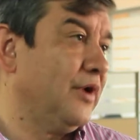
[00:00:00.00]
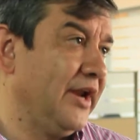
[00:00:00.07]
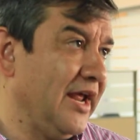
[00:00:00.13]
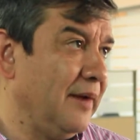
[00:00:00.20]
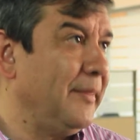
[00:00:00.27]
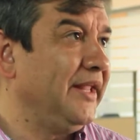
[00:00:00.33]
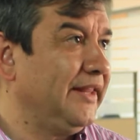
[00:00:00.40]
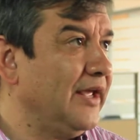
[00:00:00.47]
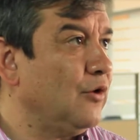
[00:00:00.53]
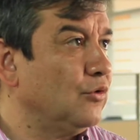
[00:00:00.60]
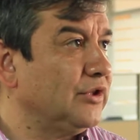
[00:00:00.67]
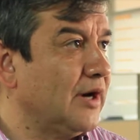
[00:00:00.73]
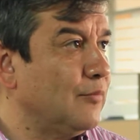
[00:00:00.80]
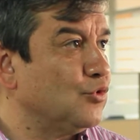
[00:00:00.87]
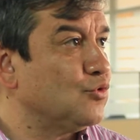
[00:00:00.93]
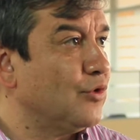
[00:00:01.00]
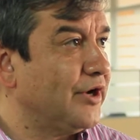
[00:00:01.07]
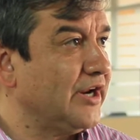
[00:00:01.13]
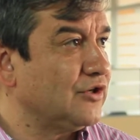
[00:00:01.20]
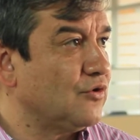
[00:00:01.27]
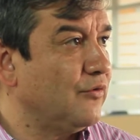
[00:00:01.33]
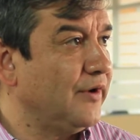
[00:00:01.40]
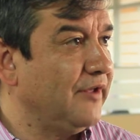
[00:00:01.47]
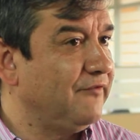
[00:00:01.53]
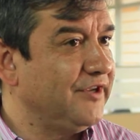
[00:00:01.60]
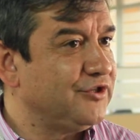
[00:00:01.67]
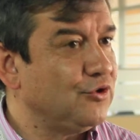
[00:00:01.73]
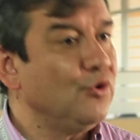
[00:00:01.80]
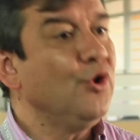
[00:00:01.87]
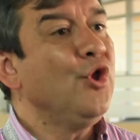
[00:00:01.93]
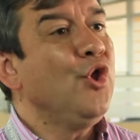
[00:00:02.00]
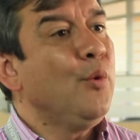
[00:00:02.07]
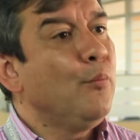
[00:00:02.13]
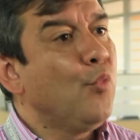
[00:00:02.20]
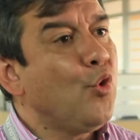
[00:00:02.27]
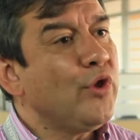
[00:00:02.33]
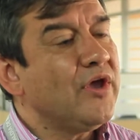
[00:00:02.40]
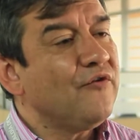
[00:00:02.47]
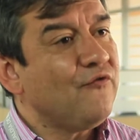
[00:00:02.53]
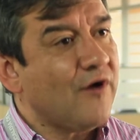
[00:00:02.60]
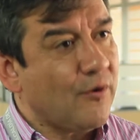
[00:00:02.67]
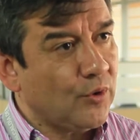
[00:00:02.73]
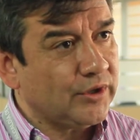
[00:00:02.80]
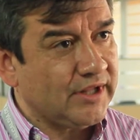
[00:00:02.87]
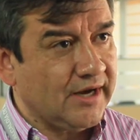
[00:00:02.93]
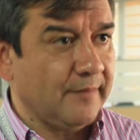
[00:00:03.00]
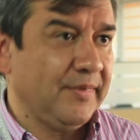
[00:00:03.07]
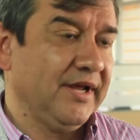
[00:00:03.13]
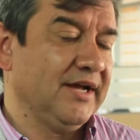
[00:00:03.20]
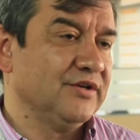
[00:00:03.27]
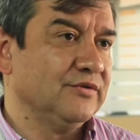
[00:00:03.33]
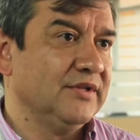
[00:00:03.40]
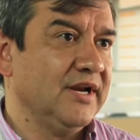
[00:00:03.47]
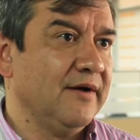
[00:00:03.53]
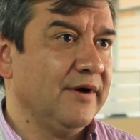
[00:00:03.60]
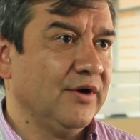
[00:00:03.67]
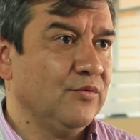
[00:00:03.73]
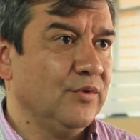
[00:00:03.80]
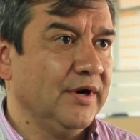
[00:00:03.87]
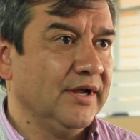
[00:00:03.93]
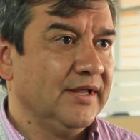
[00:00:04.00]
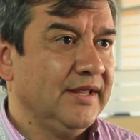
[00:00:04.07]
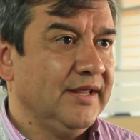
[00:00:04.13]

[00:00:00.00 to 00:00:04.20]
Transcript: realmente encontramos un riesgo-beneficio muy en favor de la aplicación de la vacuna.